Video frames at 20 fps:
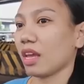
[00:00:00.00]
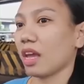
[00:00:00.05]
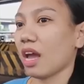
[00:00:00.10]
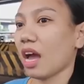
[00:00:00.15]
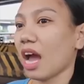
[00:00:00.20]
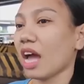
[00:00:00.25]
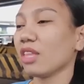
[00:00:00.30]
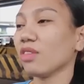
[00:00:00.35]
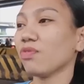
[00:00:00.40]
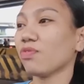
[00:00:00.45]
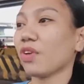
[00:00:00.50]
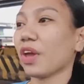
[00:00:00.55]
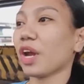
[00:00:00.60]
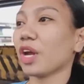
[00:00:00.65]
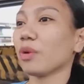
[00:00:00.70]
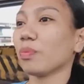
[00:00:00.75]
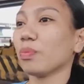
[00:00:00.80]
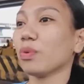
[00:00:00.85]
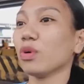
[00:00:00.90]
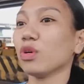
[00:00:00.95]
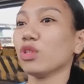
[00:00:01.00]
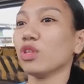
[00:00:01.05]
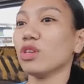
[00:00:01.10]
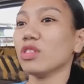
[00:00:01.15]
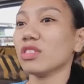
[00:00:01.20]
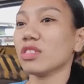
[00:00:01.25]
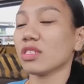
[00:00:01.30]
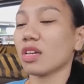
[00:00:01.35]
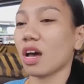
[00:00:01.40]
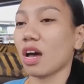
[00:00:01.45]
Unfair po doon
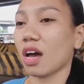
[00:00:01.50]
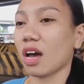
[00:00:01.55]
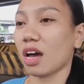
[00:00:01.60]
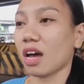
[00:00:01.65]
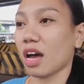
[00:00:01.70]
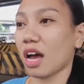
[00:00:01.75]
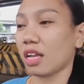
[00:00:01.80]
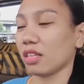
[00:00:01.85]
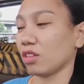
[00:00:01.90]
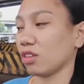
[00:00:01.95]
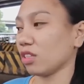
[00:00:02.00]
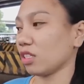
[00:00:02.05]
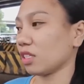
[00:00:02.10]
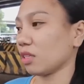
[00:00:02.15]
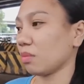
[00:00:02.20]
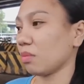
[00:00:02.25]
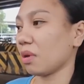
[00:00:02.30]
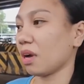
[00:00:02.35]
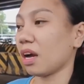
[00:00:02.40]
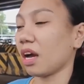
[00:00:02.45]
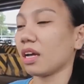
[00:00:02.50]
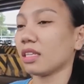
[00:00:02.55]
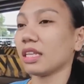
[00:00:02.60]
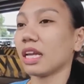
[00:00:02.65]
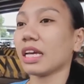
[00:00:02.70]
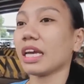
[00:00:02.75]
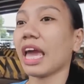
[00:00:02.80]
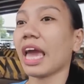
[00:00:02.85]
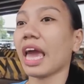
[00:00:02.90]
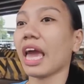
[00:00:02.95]
sa ano sa mga
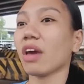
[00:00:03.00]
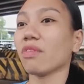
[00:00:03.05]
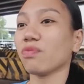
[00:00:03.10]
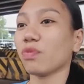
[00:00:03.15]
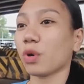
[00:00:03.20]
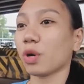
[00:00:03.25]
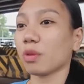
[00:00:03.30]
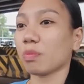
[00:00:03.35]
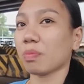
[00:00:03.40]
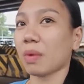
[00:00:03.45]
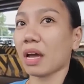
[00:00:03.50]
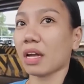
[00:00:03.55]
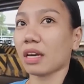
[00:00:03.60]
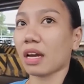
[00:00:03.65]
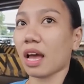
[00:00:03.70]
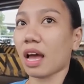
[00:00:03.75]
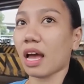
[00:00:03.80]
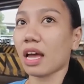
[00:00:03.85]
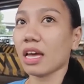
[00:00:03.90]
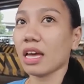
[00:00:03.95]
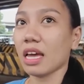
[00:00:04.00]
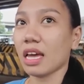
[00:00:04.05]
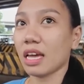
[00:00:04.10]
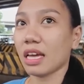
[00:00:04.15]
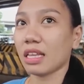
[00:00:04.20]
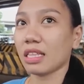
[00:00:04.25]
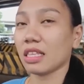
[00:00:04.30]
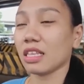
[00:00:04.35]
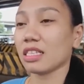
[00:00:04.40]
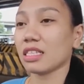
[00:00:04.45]
nag-e-effort para
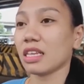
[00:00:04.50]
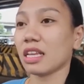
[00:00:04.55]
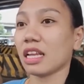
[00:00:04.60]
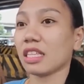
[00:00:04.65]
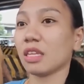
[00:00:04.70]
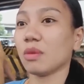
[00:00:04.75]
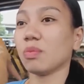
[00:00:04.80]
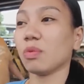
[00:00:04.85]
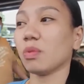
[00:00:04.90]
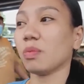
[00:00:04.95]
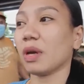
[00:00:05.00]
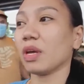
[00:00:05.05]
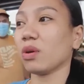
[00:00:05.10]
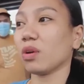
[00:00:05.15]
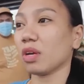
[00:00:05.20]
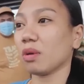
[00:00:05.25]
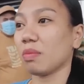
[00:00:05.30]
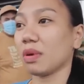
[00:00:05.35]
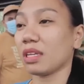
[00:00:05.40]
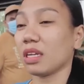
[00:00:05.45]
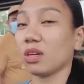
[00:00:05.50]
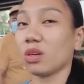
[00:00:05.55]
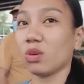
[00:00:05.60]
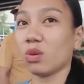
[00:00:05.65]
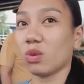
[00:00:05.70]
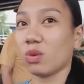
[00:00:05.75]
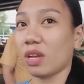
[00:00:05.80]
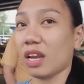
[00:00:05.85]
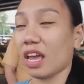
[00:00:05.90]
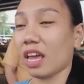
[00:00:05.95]
hindi sila din po ba yung iba na huli?